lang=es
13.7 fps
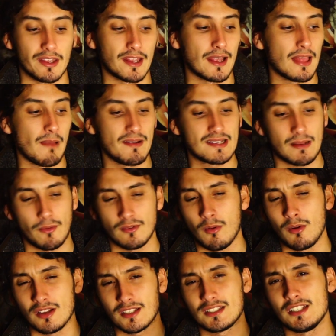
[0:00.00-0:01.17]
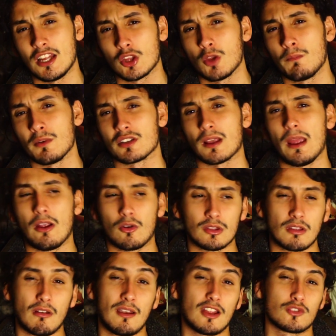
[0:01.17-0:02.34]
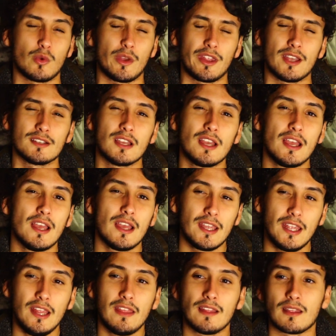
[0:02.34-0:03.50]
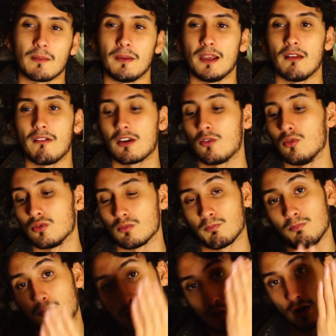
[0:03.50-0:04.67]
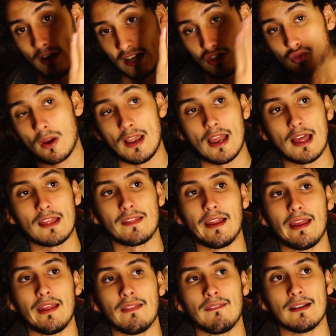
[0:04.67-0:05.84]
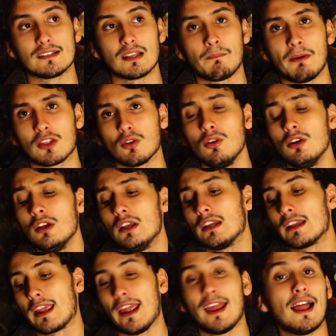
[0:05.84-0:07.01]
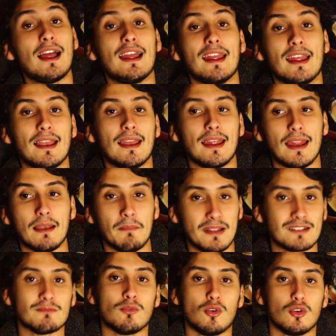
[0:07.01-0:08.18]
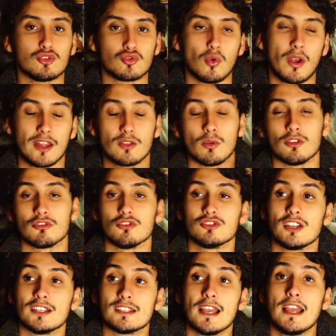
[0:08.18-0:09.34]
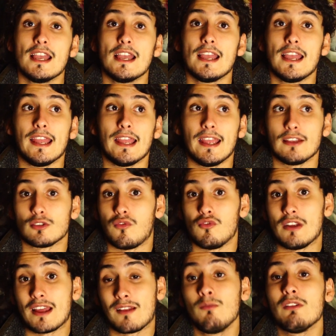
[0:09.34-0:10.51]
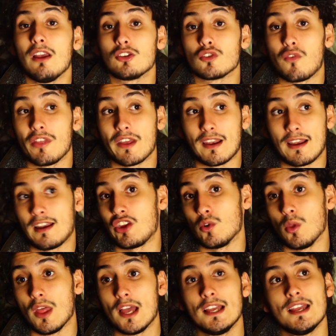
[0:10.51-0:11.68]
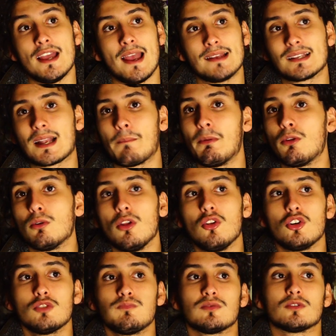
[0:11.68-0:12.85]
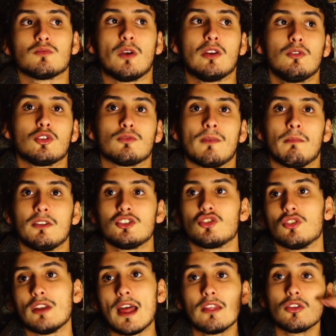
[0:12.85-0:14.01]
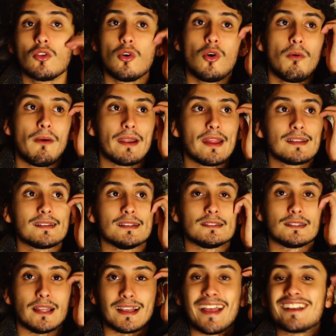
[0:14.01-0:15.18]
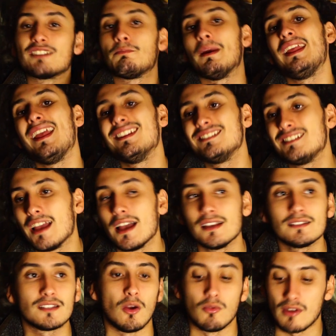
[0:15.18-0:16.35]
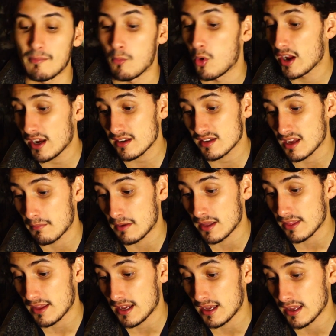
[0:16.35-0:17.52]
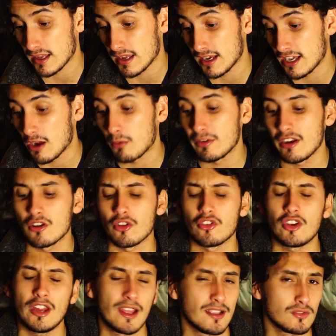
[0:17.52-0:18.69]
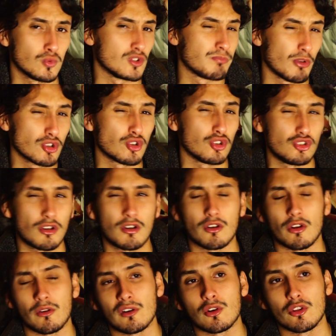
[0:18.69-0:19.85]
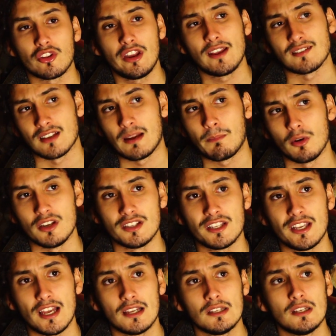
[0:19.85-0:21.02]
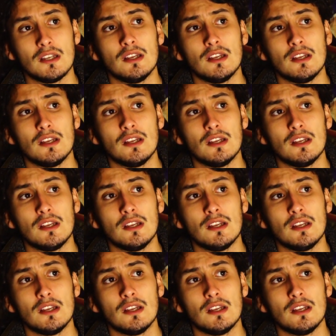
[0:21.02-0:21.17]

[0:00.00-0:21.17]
Y cada vez que un asesinato, pues encontraban las huellas y determinaban por la suela de, del zapato que era el mismo sujeto. Entonces eh, eso, fue eso fue de gran ayuda. Este capítulo 2, pues bueno, nos van mencionando varias este, experiencias de una mujer llamada eh, Laurín Rodríguez, su esposo John Rodríguez era policía.